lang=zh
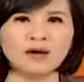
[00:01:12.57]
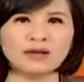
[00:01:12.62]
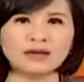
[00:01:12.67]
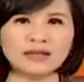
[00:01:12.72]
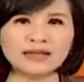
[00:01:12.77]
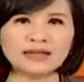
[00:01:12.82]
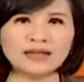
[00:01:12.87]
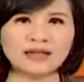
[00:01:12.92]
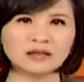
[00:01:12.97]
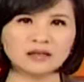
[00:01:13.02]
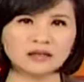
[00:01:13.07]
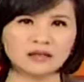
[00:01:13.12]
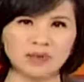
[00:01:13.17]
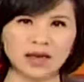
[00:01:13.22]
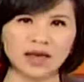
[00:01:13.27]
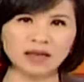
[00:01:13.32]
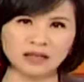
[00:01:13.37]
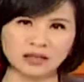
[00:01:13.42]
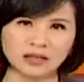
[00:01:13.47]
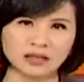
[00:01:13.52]
大家是怎么
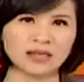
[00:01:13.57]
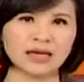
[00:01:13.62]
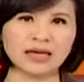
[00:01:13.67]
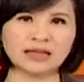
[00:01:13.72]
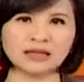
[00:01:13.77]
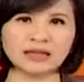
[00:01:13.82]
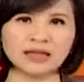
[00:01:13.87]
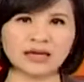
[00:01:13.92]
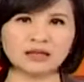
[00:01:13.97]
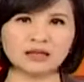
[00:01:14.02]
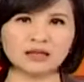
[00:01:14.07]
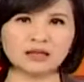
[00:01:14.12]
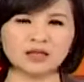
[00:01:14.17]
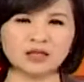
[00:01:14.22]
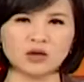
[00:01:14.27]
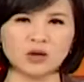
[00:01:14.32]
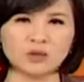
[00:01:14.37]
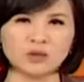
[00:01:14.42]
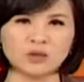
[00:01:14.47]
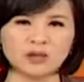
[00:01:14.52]
样期待这家生技
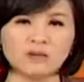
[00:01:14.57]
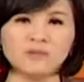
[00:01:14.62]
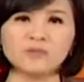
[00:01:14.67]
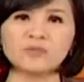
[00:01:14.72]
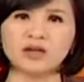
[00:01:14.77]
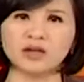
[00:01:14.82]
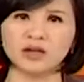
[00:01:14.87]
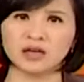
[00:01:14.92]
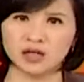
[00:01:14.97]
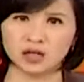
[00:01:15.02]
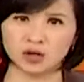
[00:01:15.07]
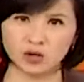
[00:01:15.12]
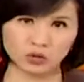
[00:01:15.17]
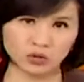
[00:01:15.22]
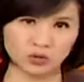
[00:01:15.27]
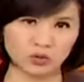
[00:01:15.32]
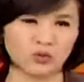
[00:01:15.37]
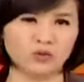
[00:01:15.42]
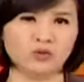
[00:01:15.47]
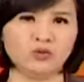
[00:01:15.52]
公司可以有
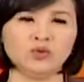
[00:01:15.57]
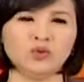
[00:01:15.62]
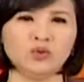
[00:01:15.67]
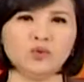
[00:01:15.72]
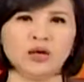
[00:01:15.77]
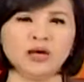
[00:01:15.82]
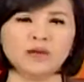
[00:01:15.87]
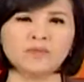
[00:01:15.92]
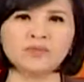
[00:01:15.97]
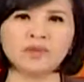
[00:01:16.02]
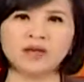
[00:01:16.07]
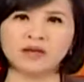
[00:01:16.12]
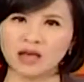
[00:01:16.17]
所作为，